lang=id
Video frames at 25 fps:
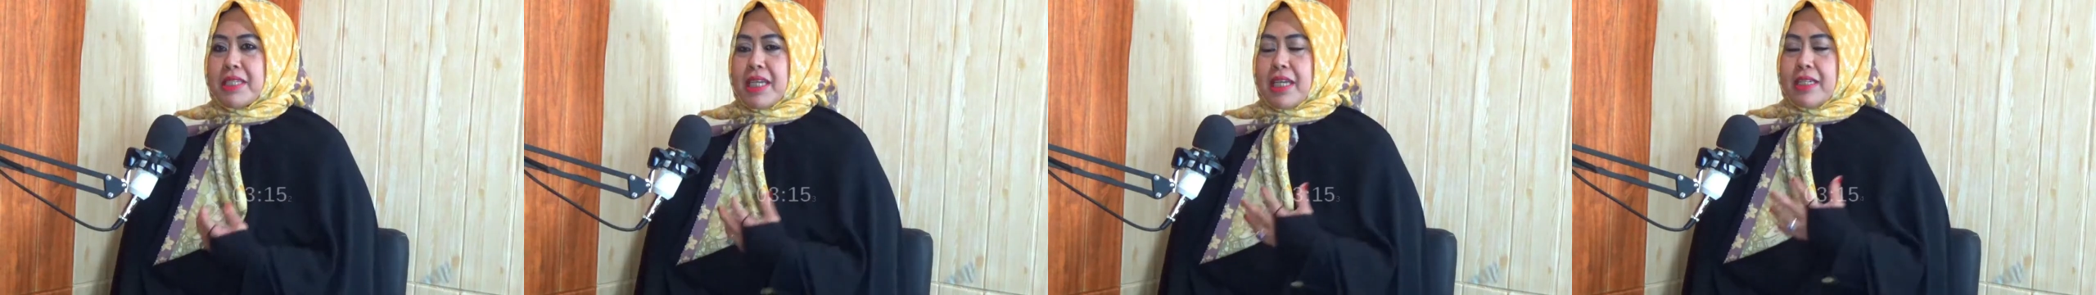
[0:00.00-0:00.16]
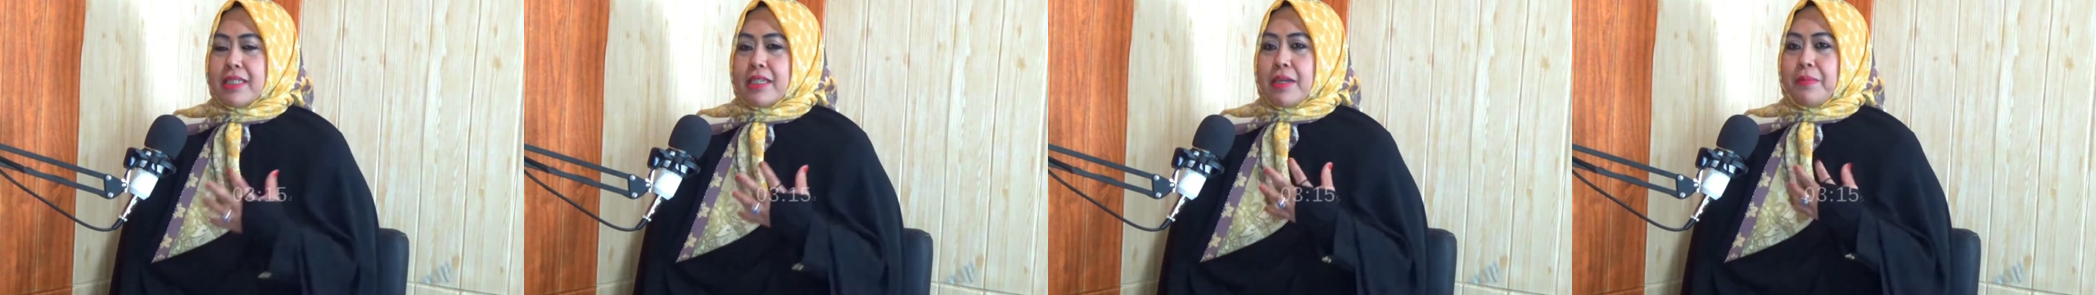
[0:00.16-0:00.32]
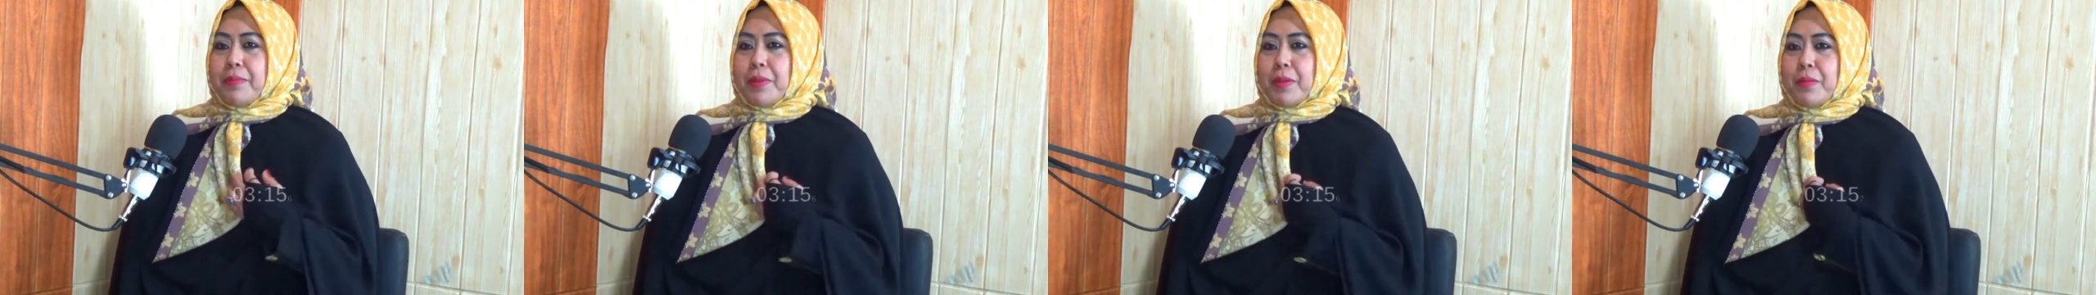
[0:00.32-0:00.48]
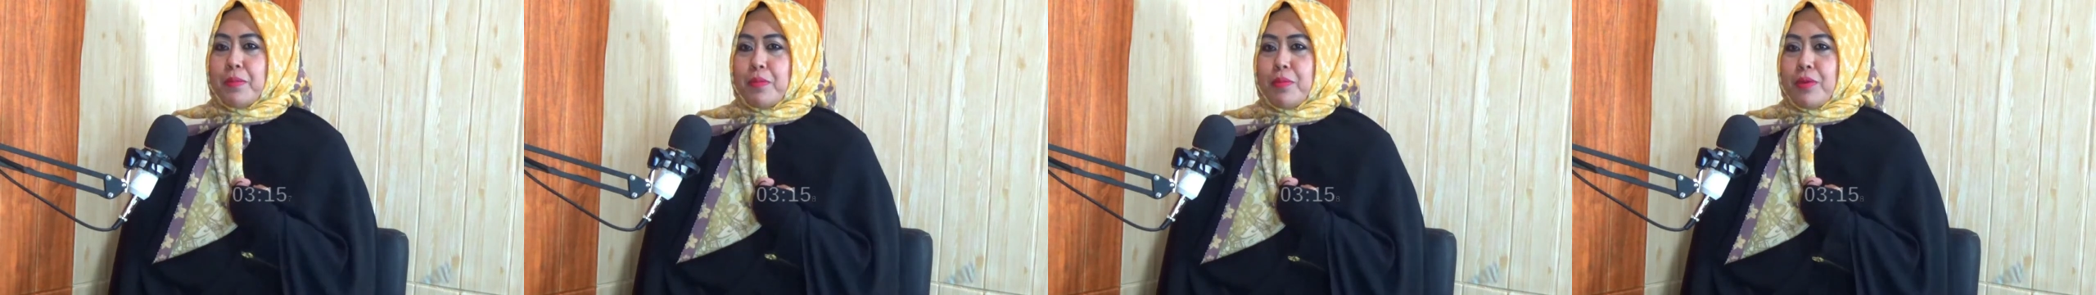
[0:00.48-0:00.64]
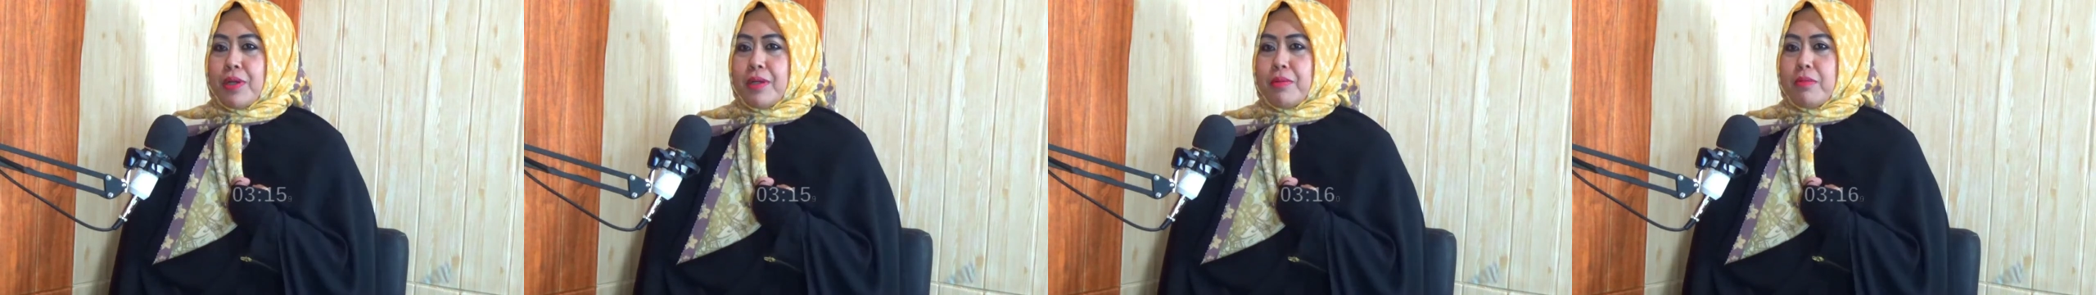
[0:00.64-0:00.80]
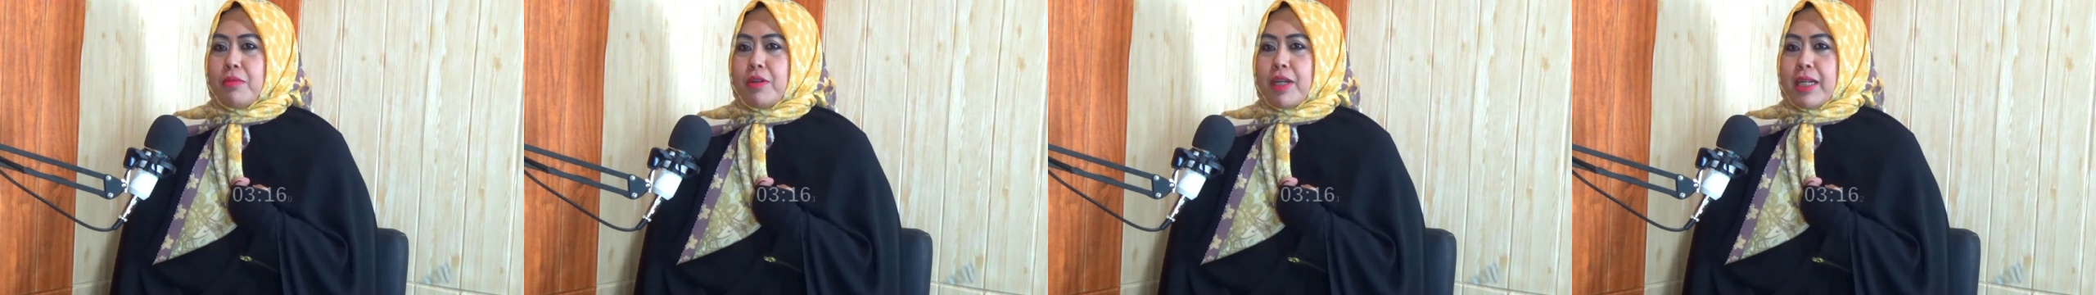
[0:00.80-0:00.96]
misalnya saya
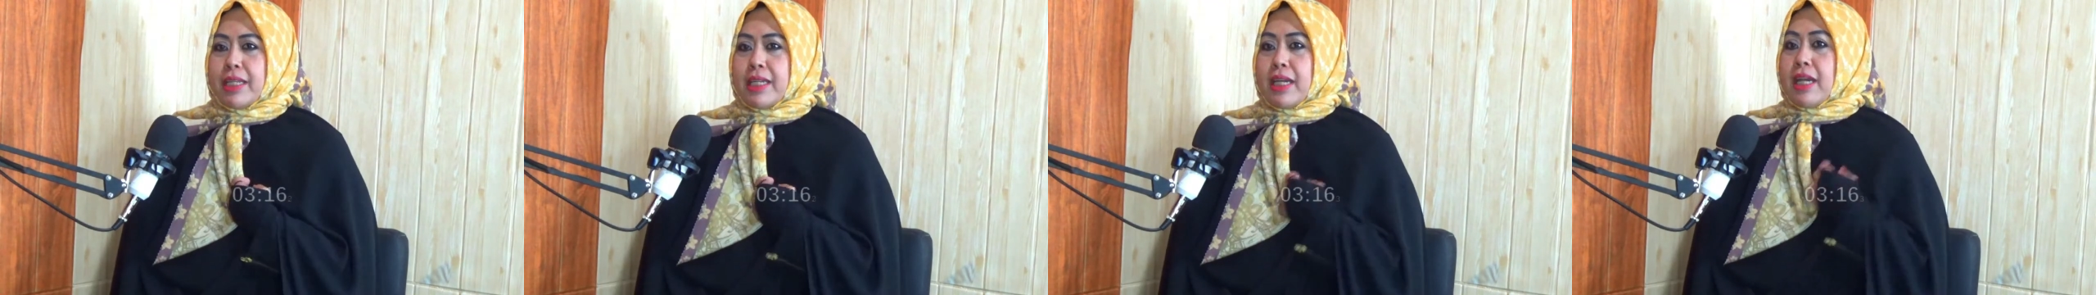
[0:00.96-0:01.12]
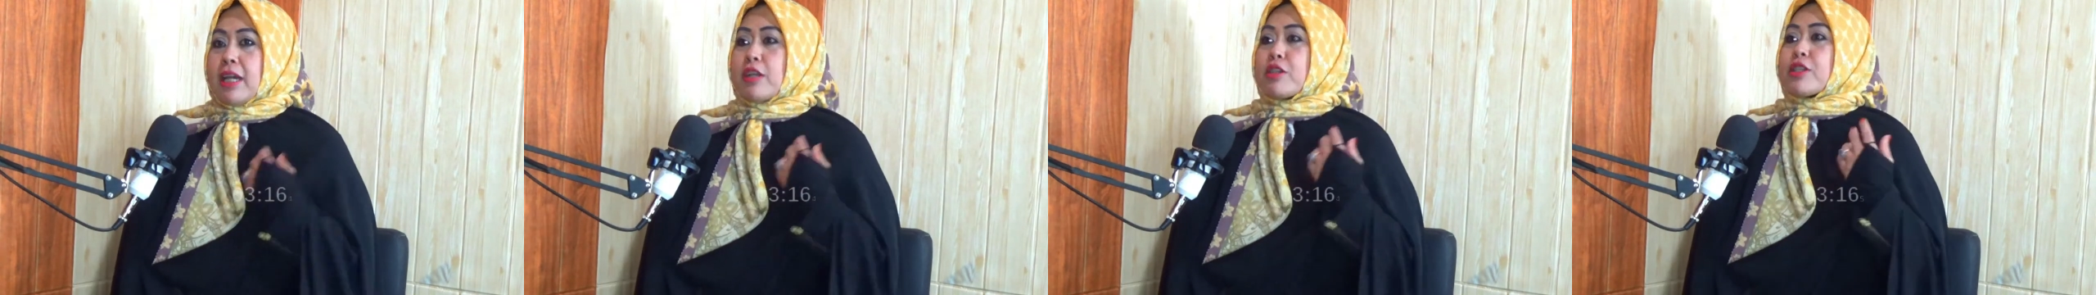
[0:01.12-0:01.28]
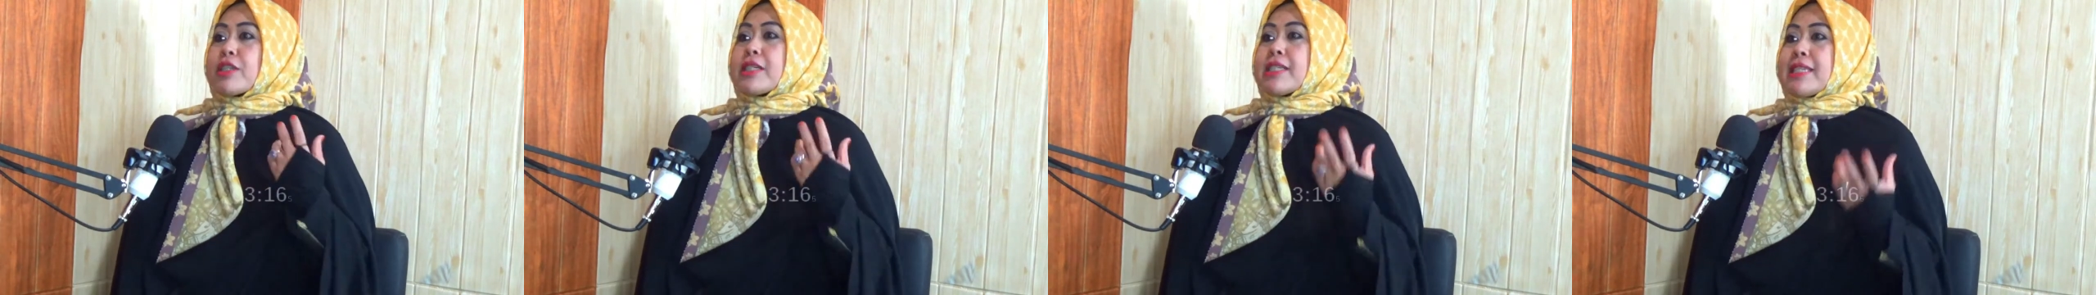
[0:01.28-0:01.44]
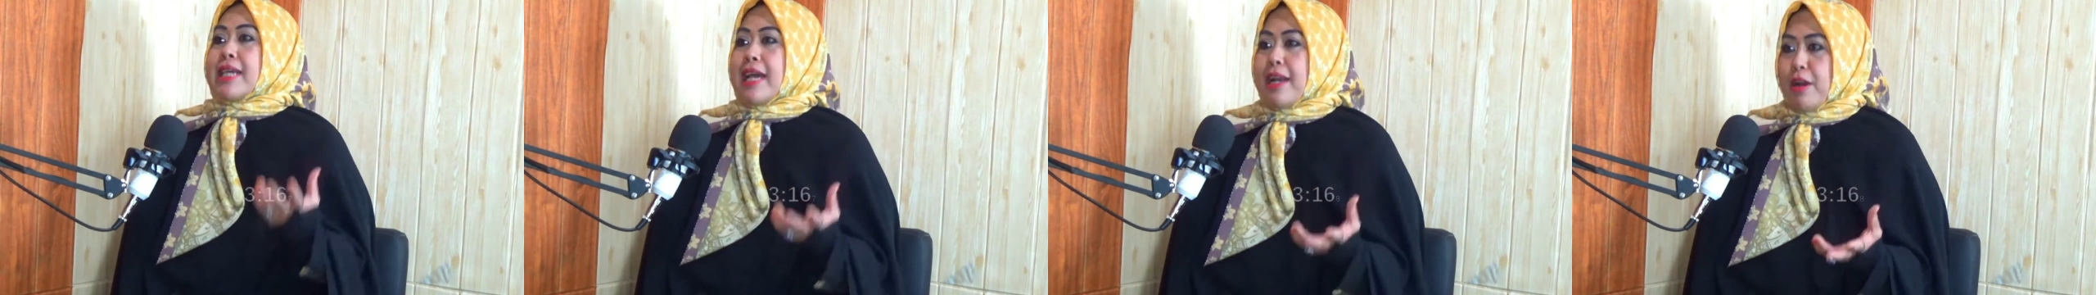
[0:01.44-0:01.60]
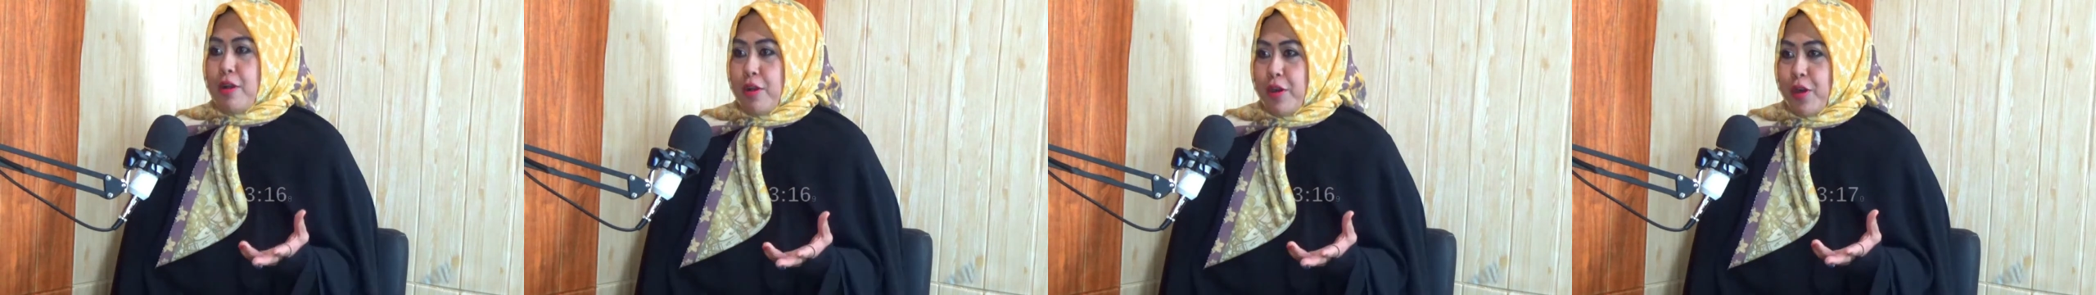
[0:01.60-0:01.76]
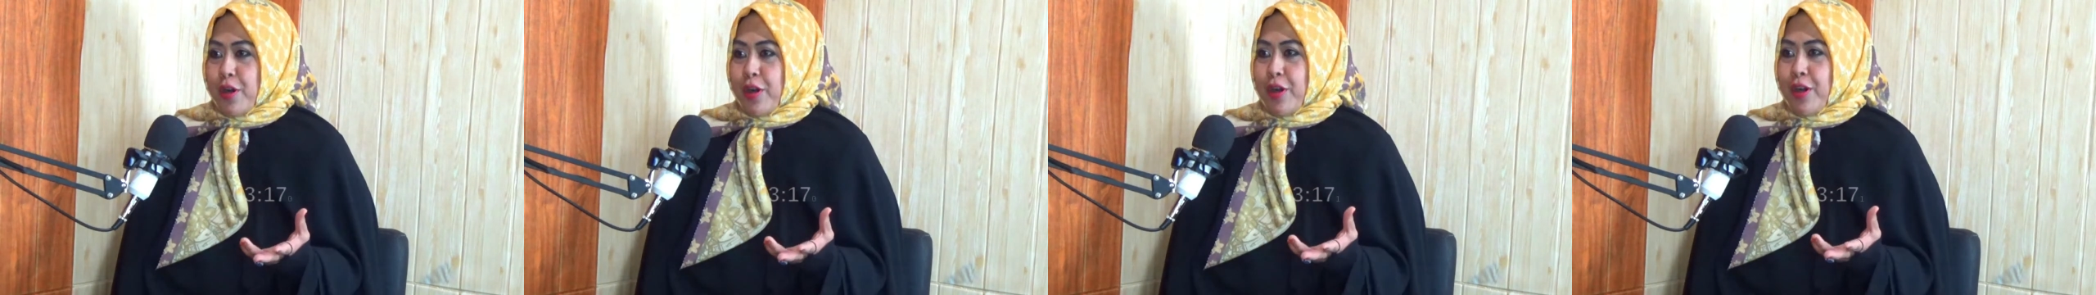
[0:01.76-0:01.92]
perempuan bukan yang harus ke
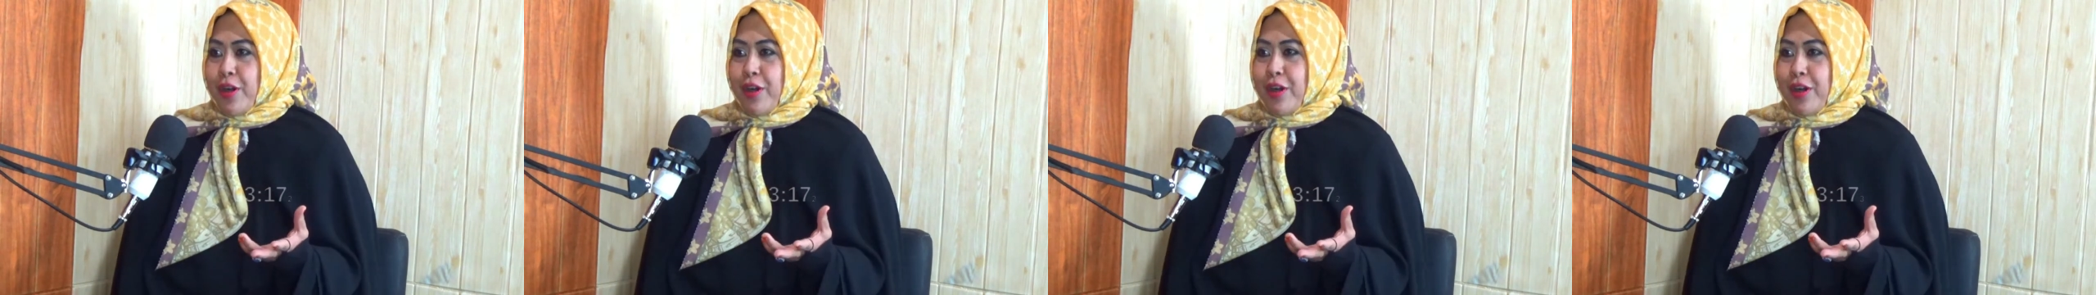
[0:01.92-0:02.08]
salon.